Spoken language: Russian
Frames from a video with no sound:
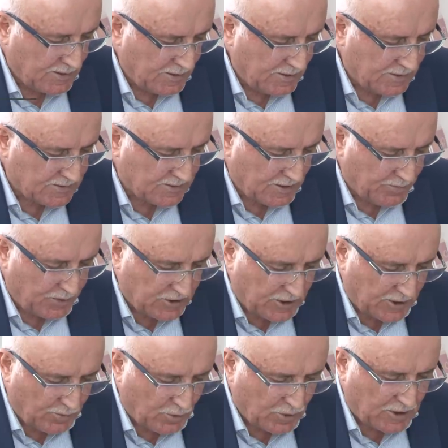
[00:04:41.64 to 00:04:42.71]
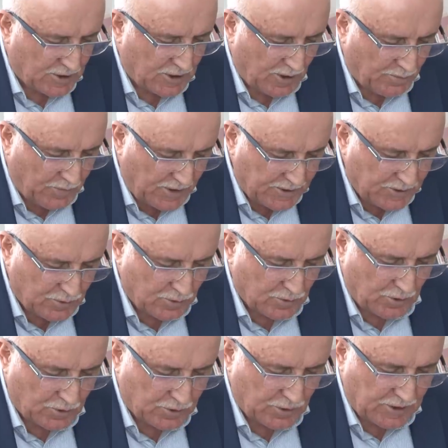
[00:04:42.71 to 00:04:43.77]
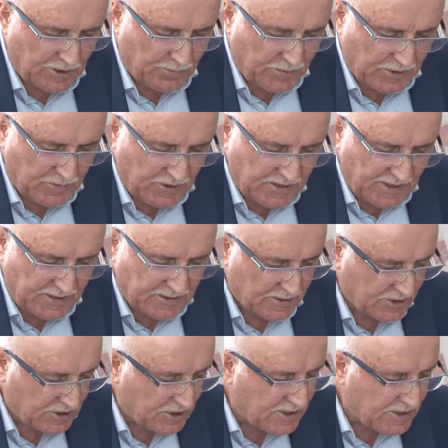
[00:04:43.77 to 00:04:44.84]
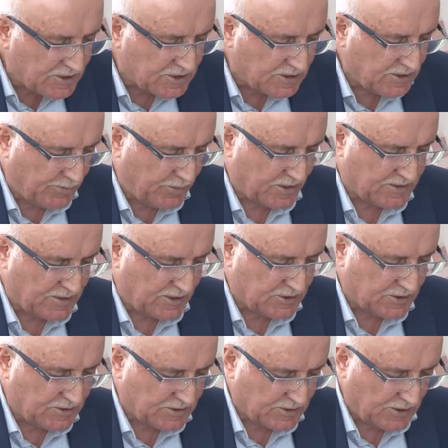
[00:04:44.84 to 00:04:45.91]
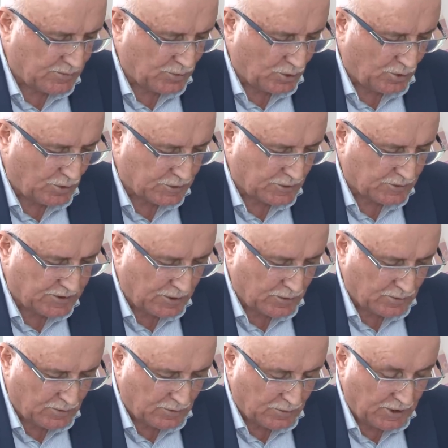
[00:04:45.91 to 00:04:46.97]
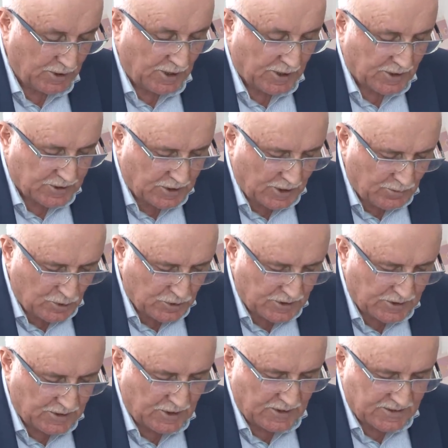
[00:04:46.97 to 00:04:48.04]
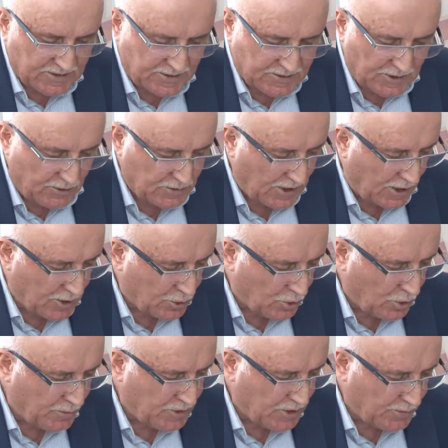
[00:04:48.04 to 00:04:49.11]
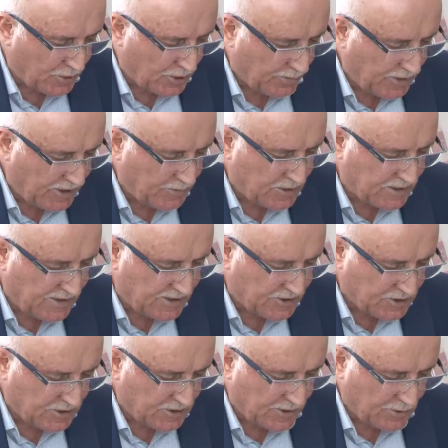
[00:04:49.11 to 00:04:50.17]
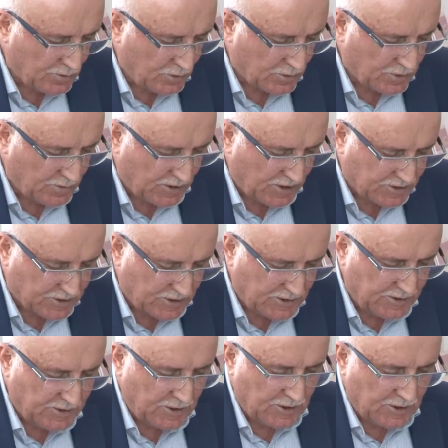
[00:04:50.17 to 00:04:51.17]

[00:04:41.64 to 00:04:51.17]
из Санкт-Петербурга компанию, которая применяет те же непрозрачные схемы ухода от налогов тому же создает огромные проблемы для жителей города Махачкалы